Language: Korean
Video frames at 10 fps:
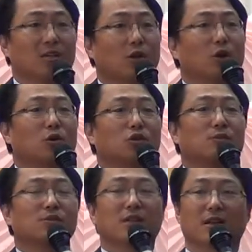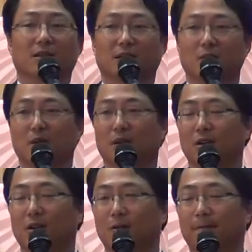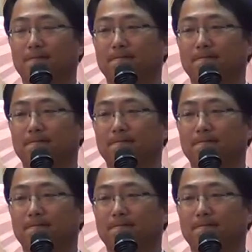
결코 쉽지 않았다 이 말이에요.